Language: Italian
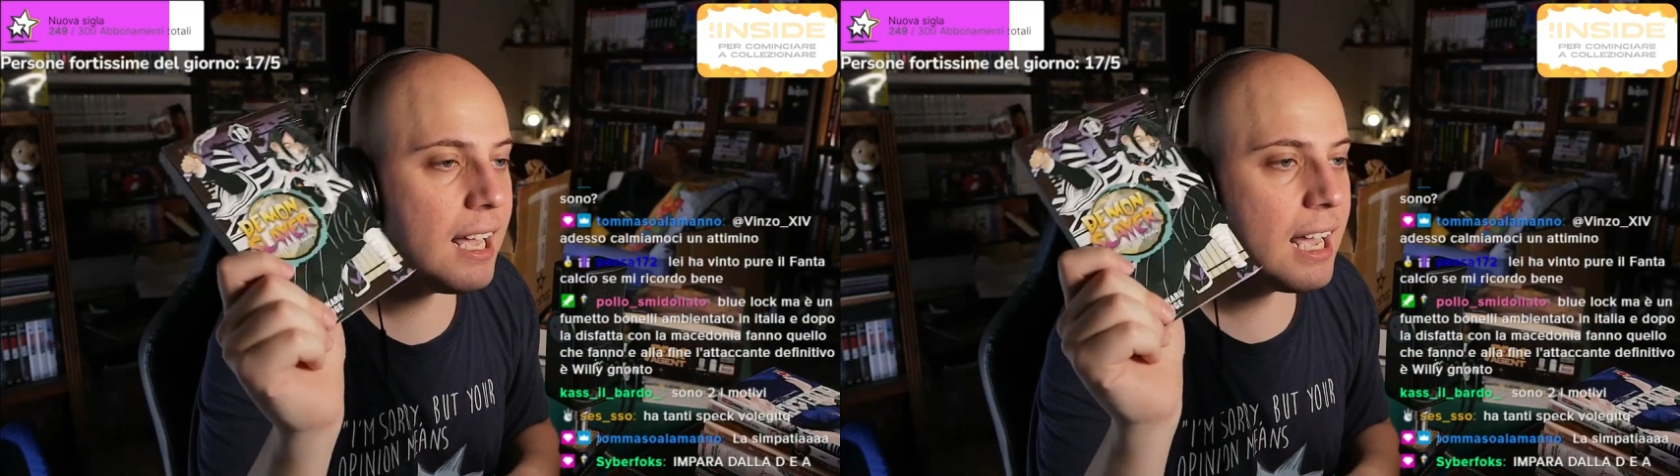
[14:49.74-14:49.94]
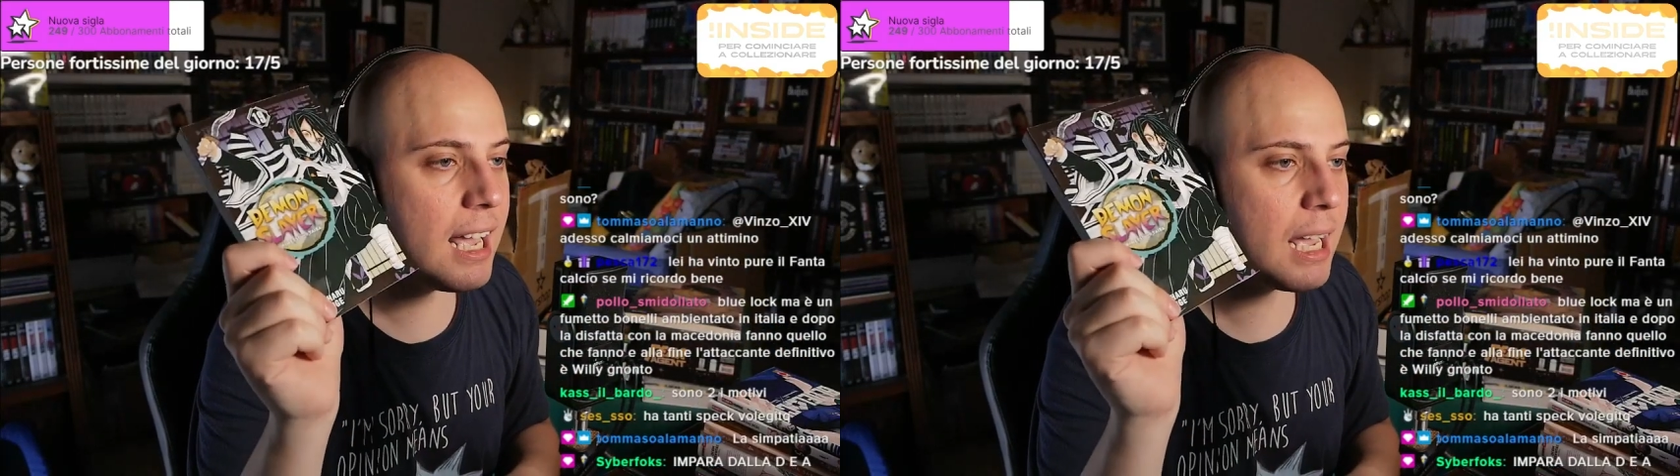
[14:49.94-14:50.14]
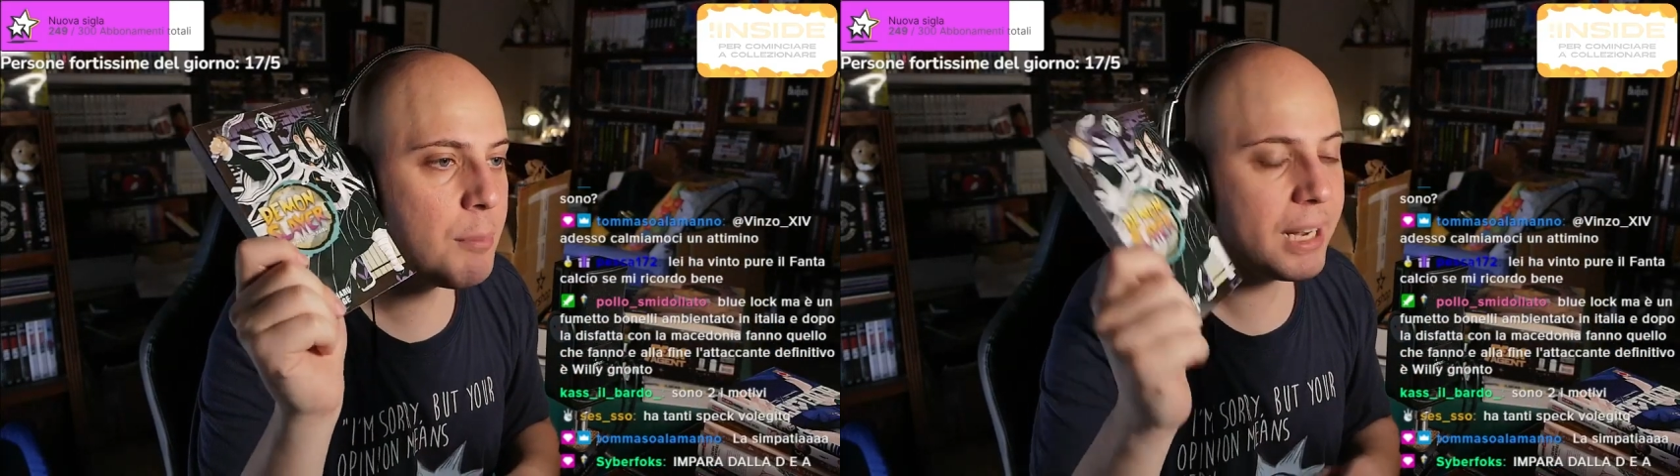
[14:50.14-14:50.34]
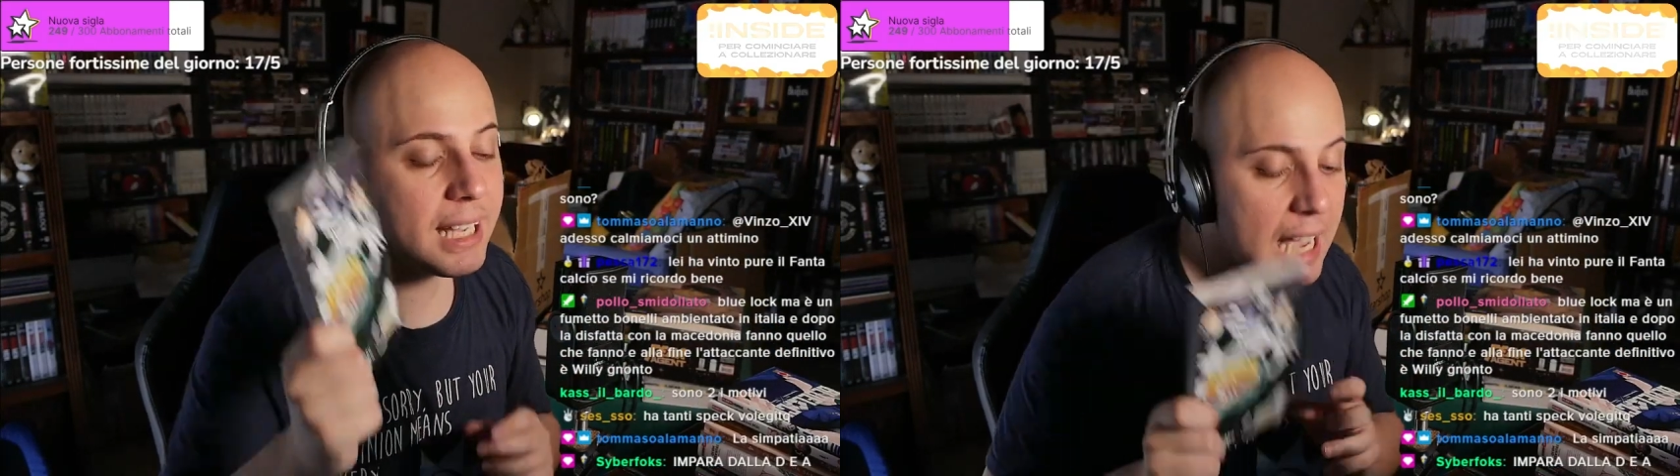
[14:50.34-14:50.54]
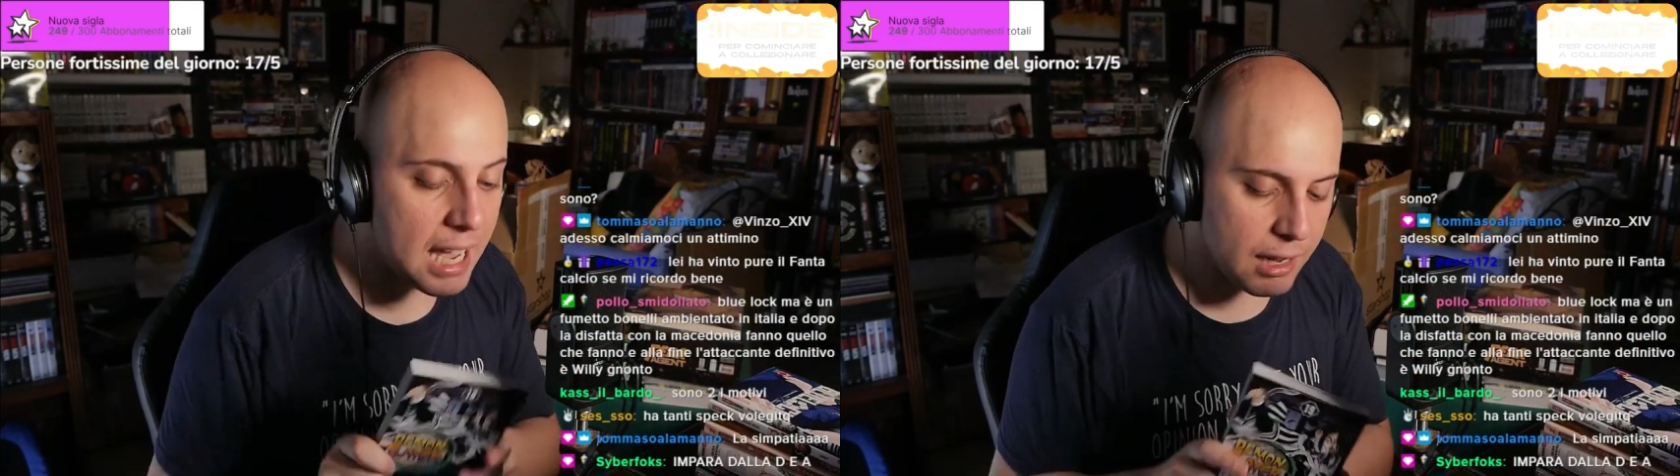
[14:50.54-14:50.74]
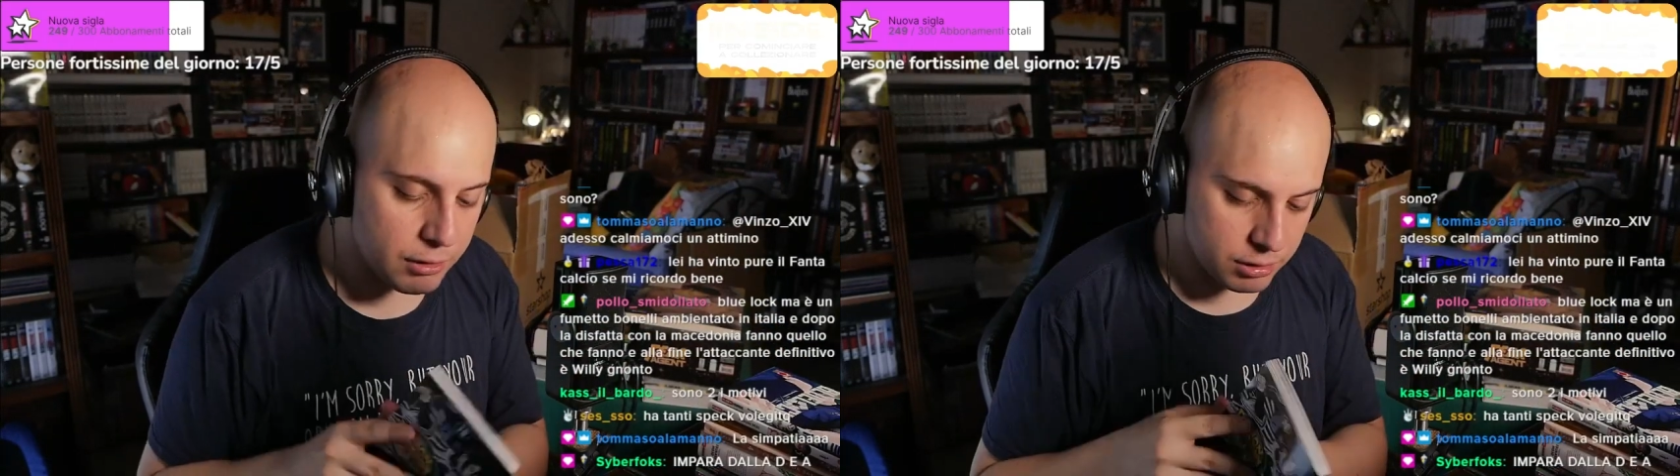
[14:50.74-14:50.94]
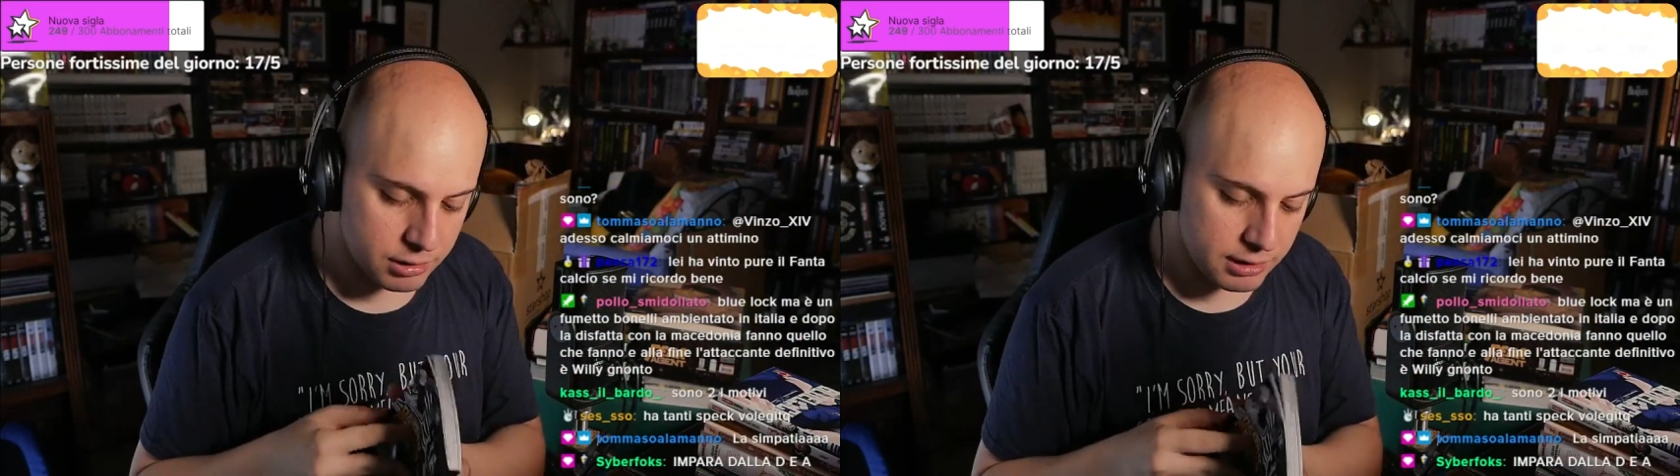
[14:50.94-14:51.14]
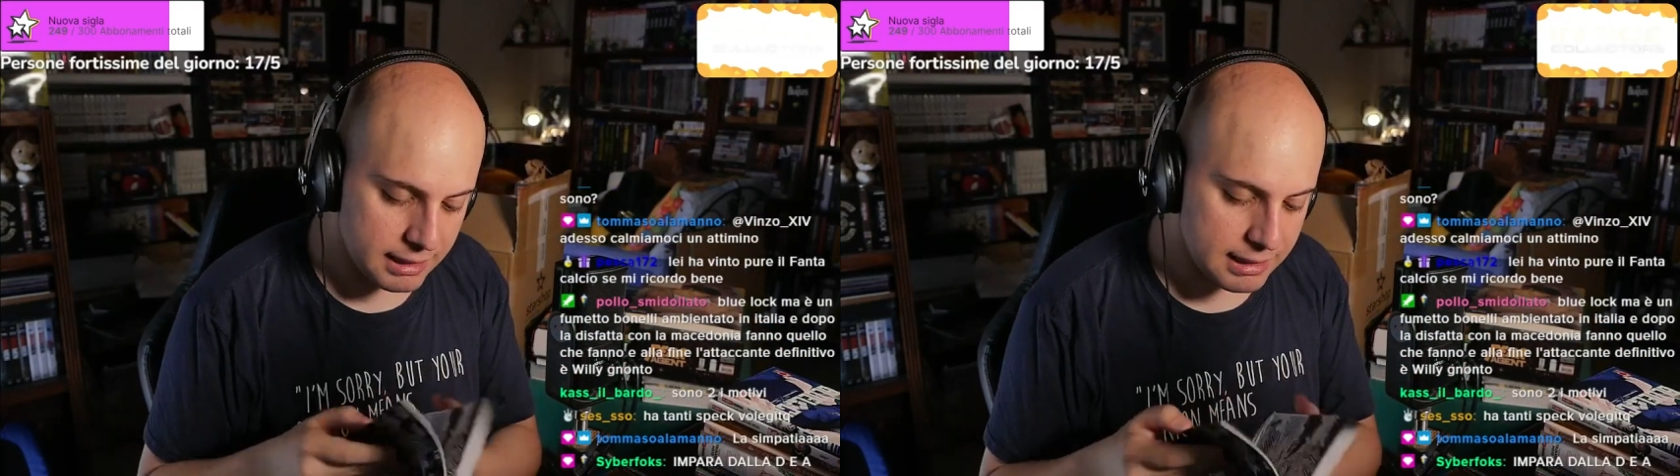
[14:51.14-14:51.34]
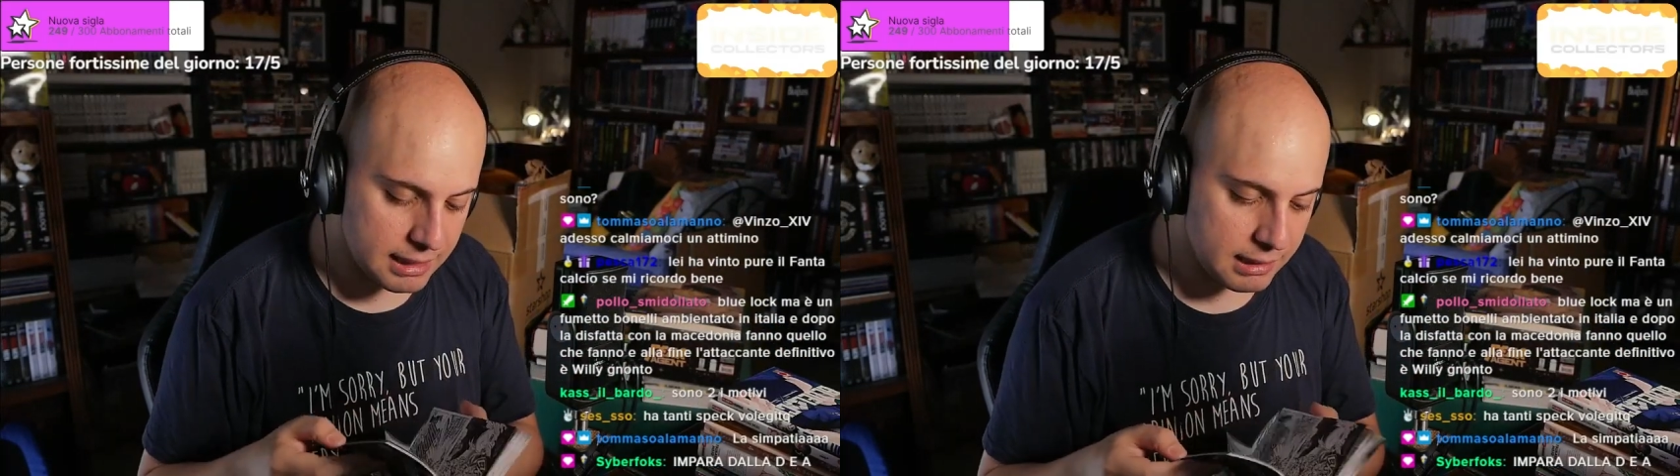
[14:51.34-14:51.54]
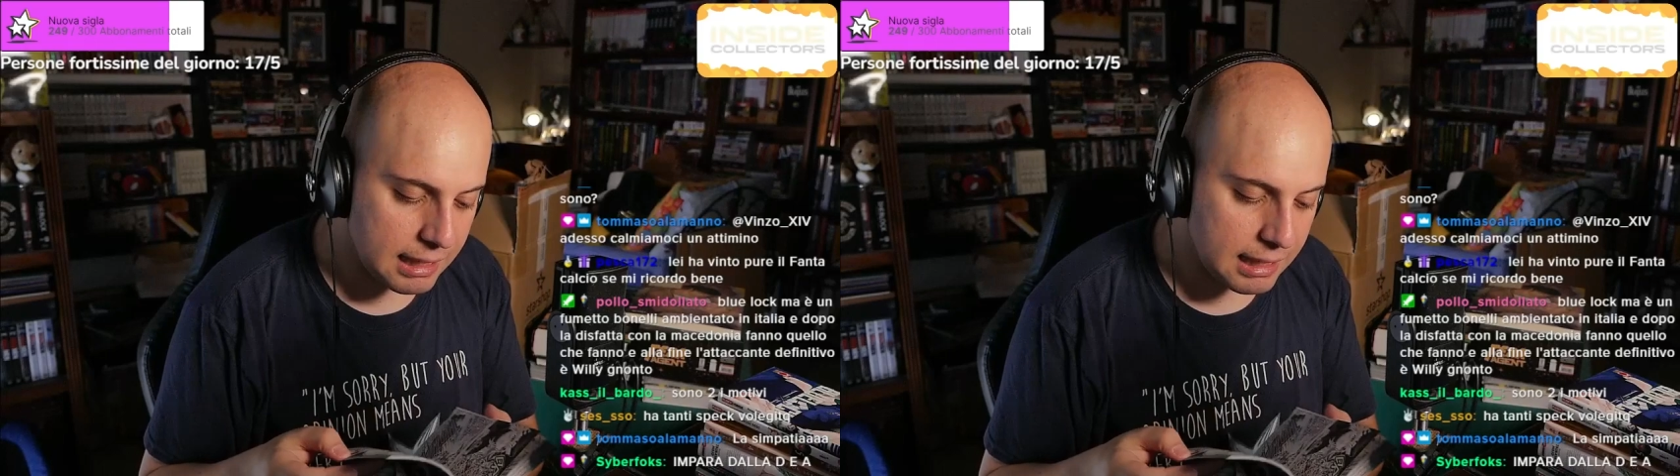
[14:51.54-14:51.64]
eh, perché eh, il,